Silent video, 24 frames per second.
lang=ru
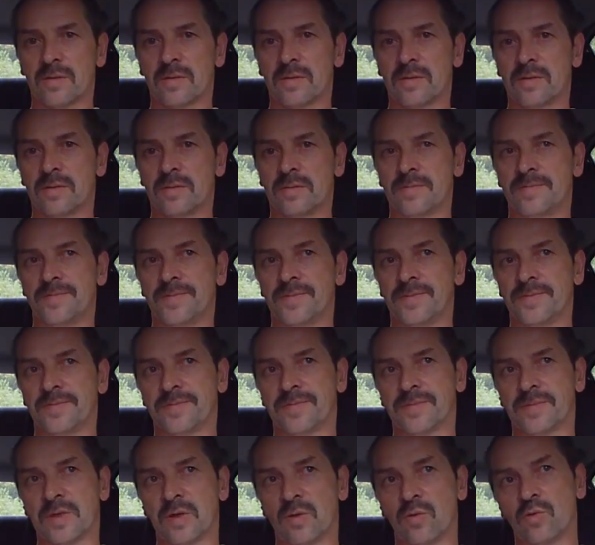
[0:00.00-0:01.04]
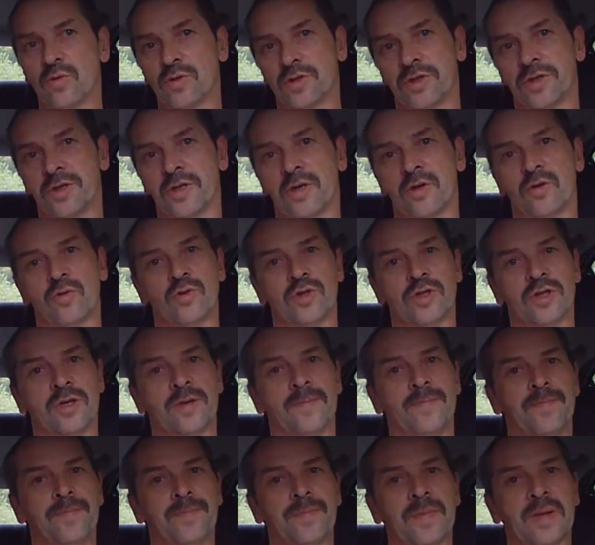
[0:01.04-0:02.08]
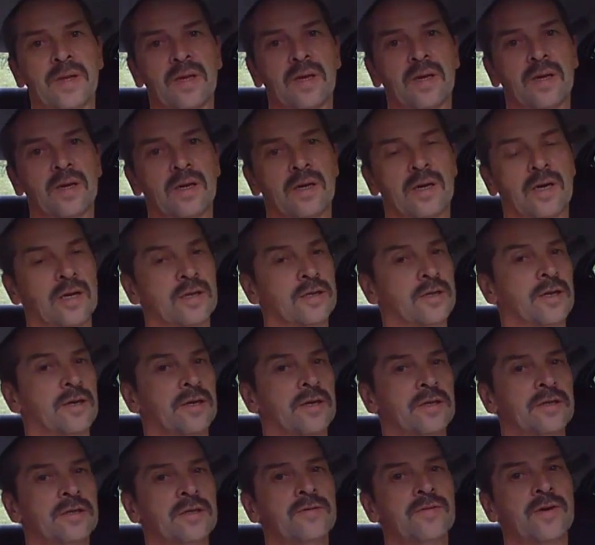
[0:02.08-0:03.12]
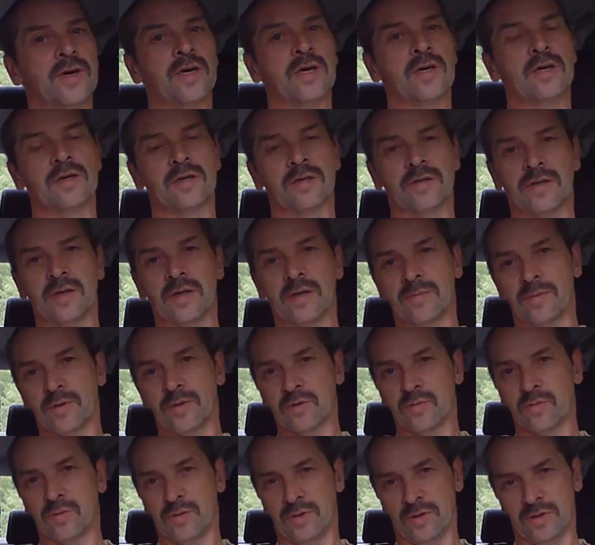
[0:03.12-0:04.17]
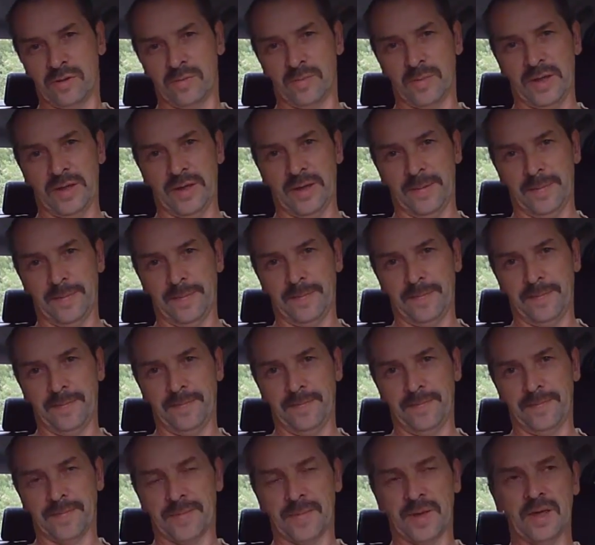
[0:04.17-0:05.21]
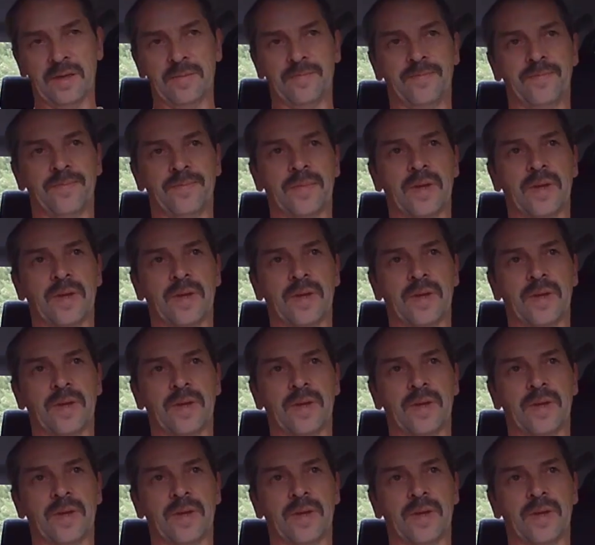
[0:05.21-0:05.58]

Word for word: э, очень хорошая альтернатива заработку на земле. Да?